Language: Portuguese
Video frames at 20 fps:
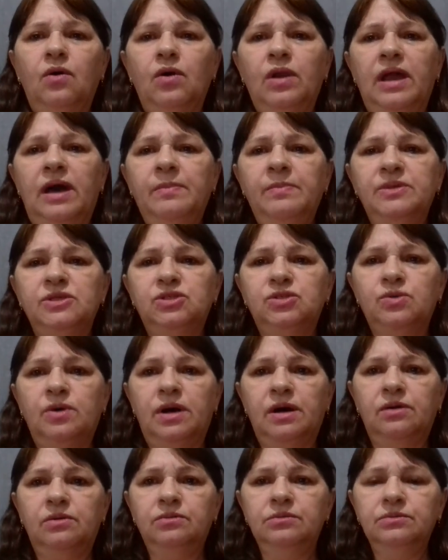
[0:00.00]
Olá
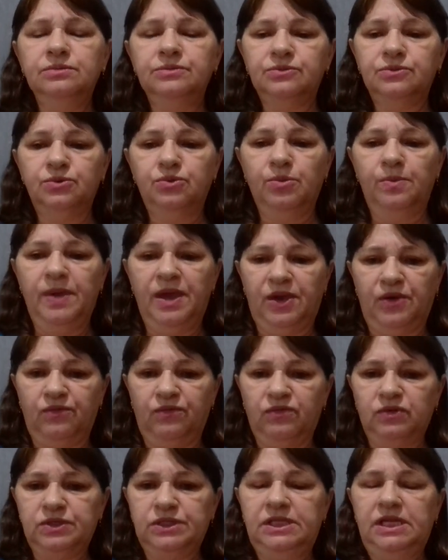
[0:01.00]
pessoal, tudo bem
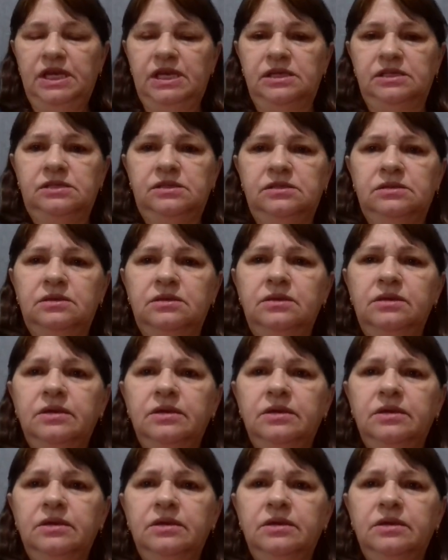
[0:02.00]
com vocês?